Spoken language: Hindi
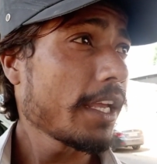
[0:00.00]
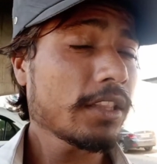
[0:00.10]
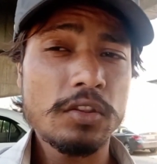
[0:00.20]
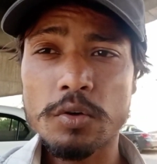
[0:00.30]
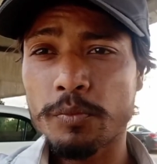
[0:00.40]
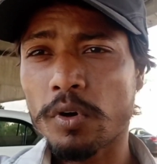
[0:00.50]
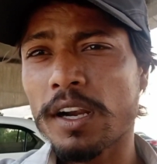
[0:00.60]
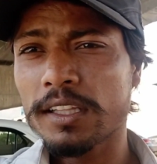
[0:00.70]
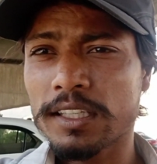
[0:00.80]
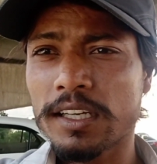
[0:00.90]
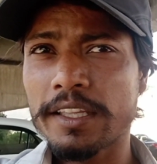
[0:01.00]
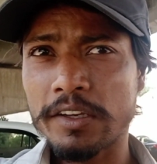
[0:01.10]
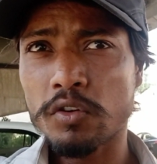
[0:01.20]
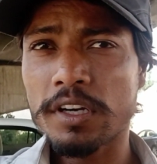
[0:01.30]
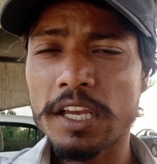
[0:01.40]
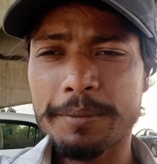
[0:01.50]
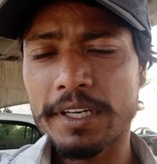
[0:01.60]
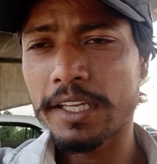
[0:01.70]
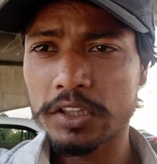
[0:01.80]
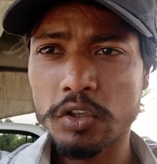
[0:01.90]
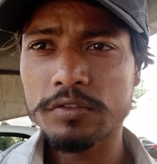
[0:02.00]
एक तो पुराना था एक और नया बनाया